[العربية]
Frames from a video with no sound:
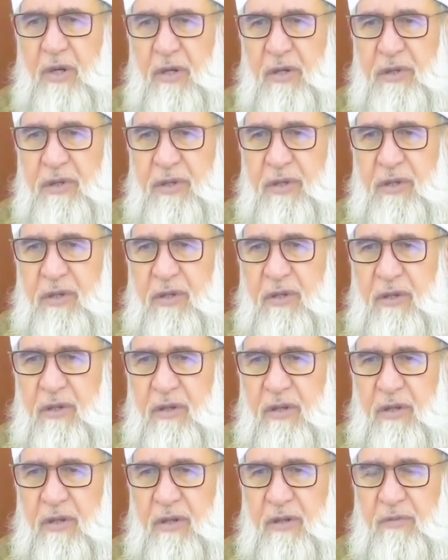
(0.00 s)
باص
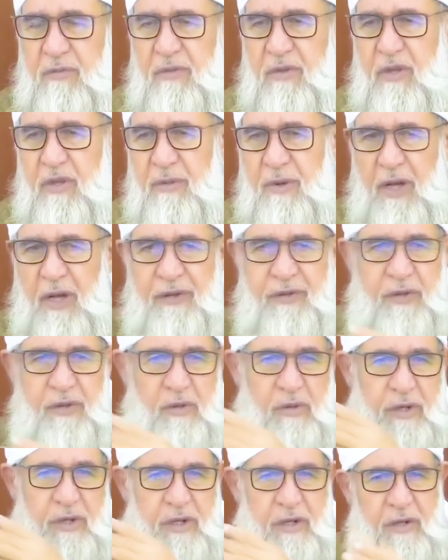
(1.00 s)
من تبعات
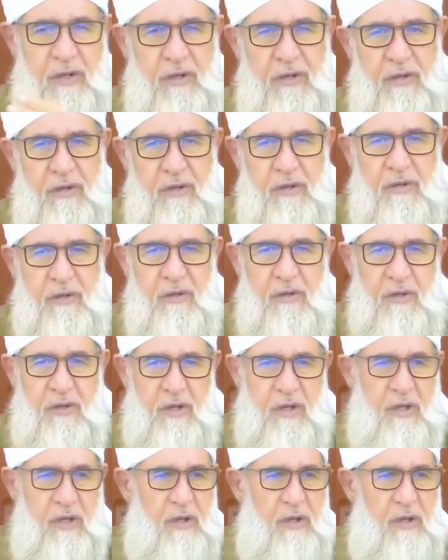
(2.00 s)
هذول اللي